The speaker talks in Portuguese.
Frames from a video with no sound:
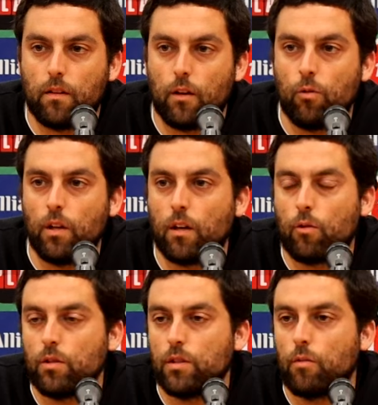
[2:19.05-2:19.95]
a única
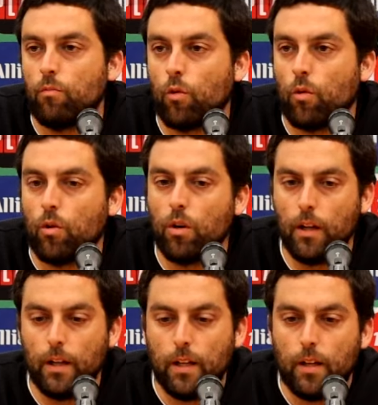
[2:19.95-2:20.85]
coisa que mudou
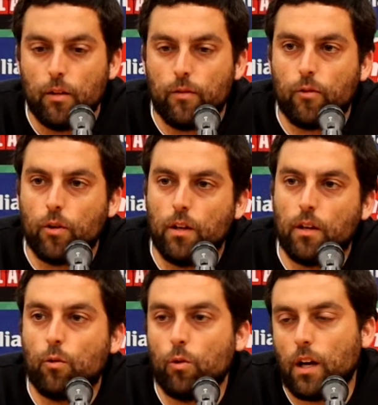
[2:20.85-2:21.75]
foi
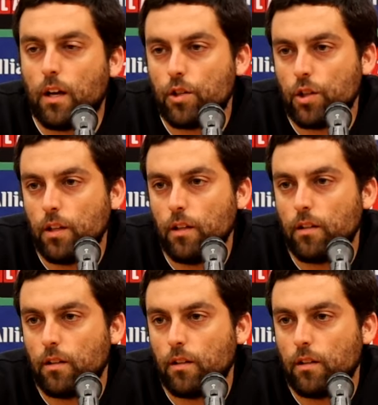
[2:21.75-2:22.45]
a coragem